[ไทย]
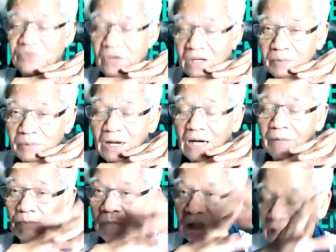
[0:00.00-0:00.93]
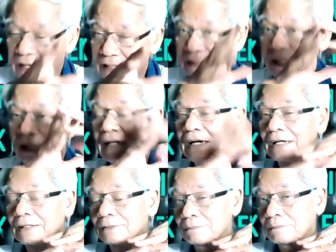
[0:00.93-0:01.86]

เสรีภาพ มันจะขัดแย้งกัน